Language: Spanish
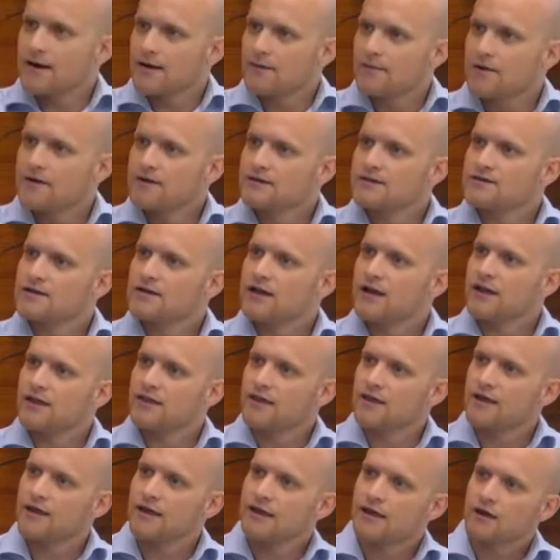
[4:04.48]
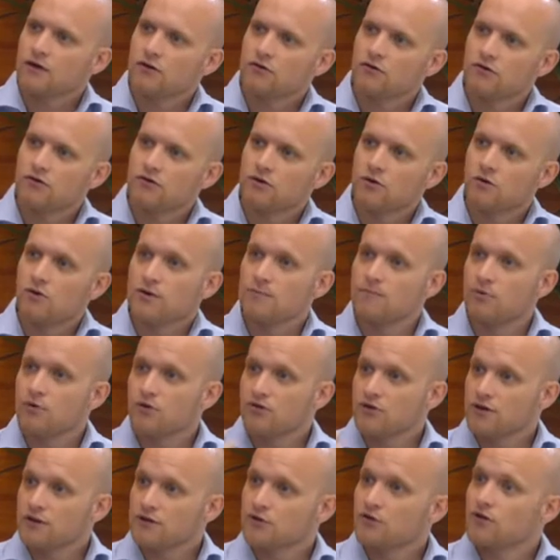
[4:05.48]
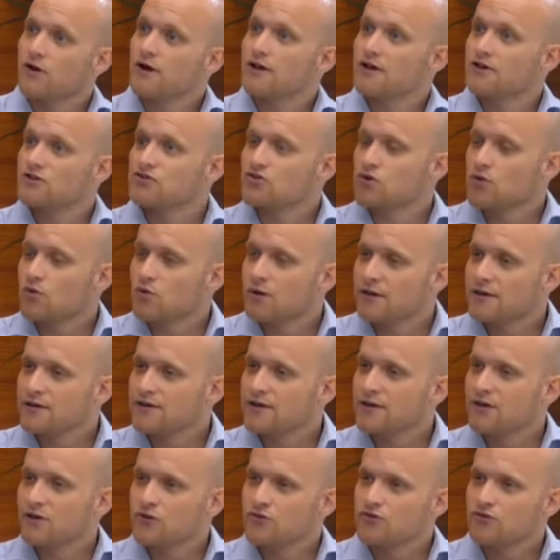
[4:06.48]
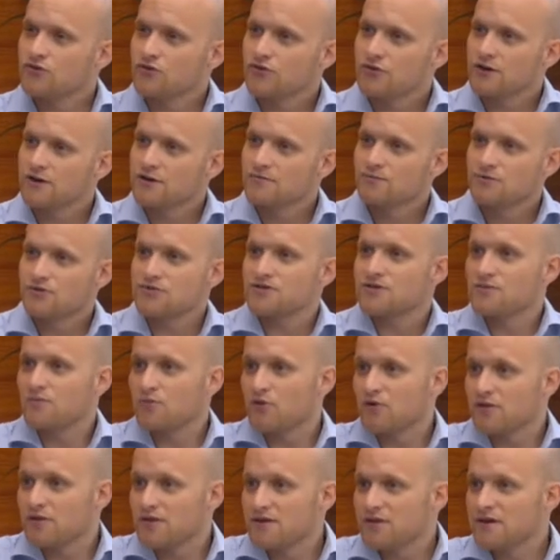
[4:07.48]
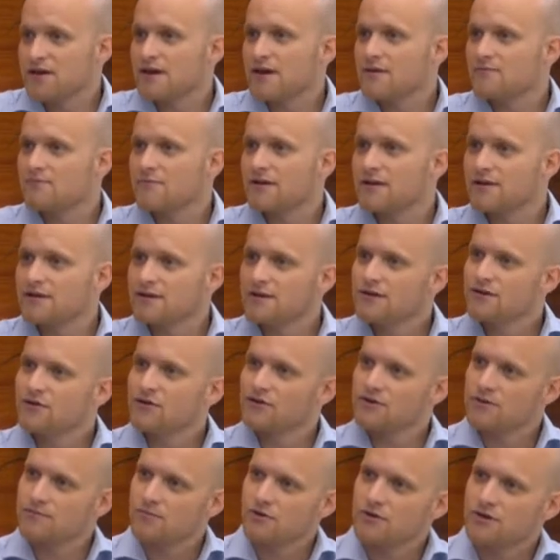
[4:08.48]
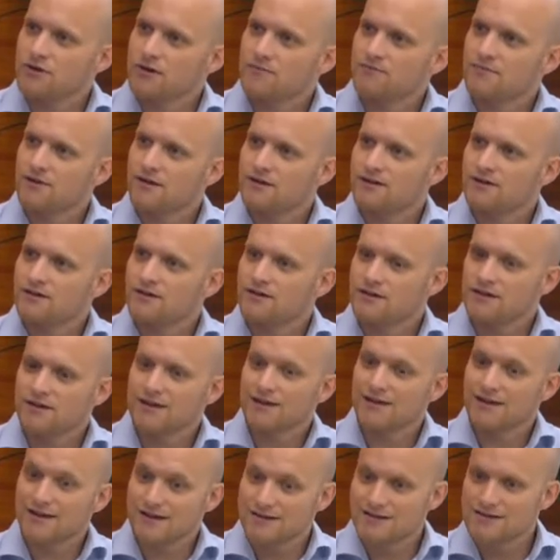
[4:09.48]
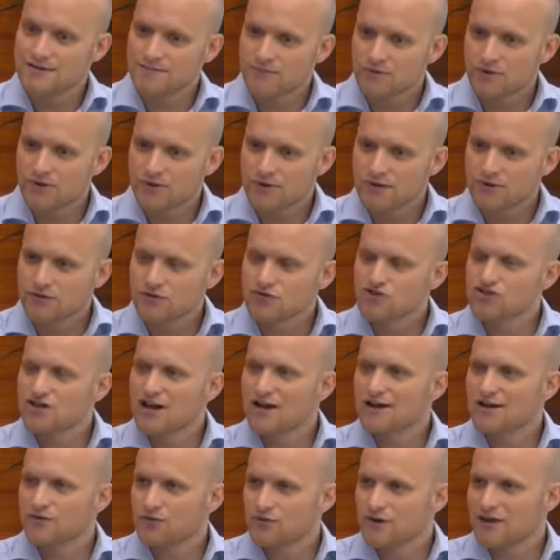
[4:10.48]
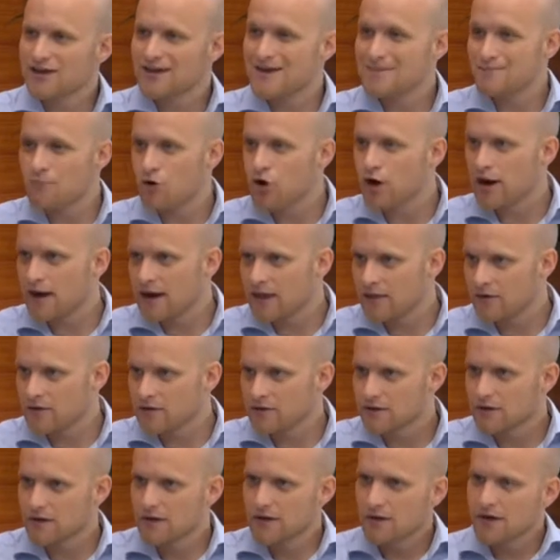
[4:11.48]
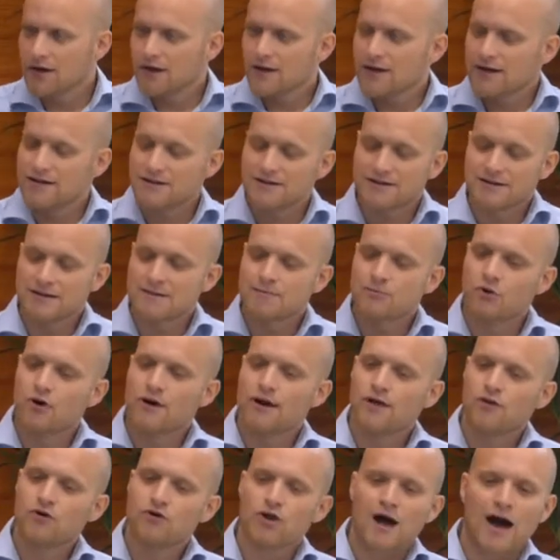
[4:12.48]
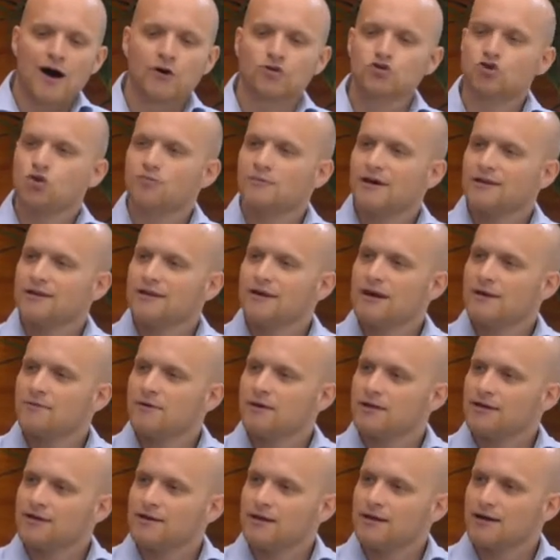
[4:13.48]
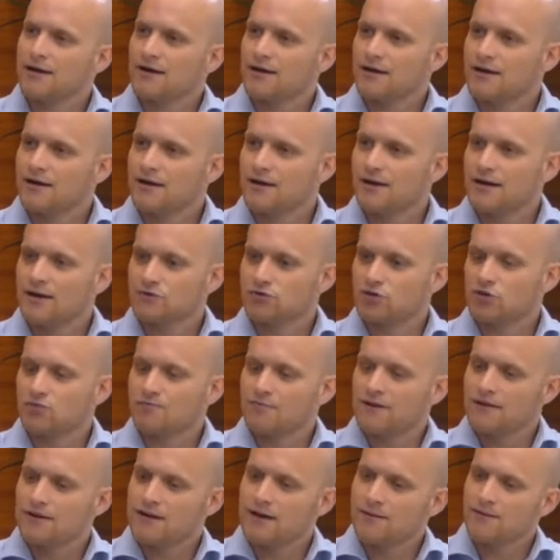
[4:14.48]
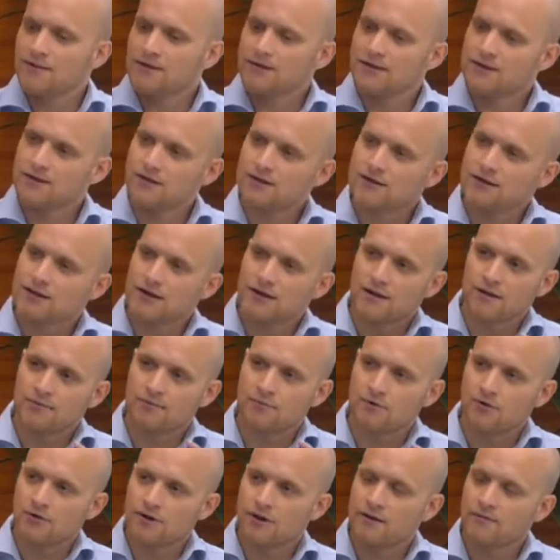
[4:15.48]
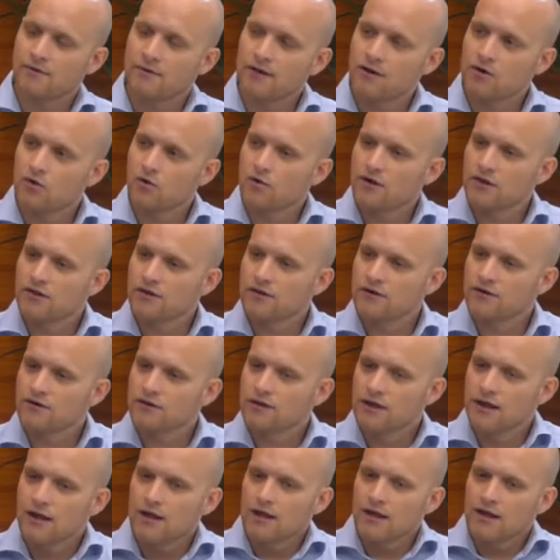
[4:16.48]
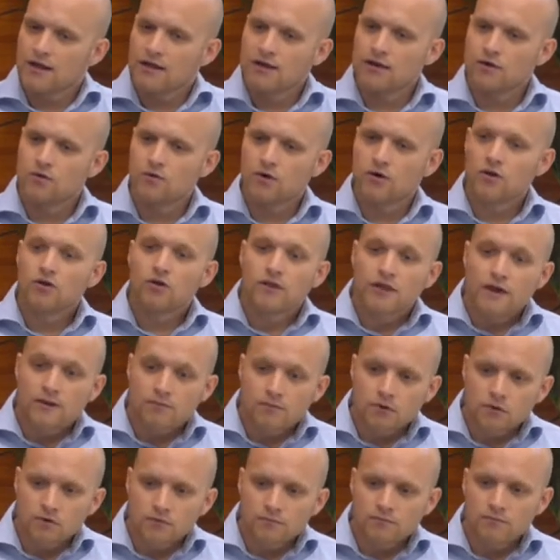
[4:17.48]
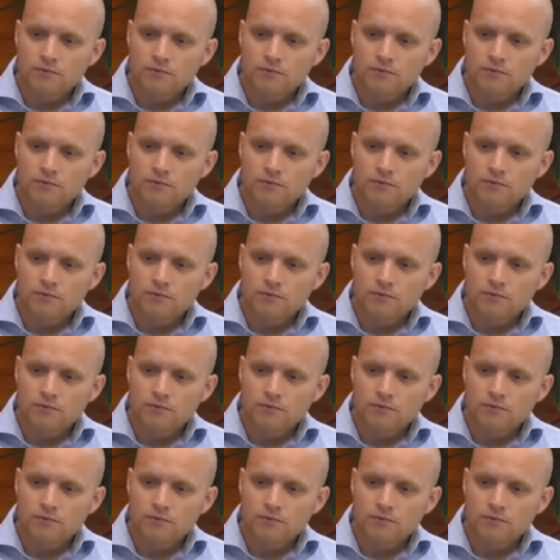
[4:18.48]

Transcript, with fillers: a ver si la idea de negocio o el proyecto que han hecho en 48 horas pues se podría invertir no se podría invertir y de ese proyecto sale un equipo ganador ese equipo ganador automáticamente automáticamente entra en el programa de incubación y luego Demium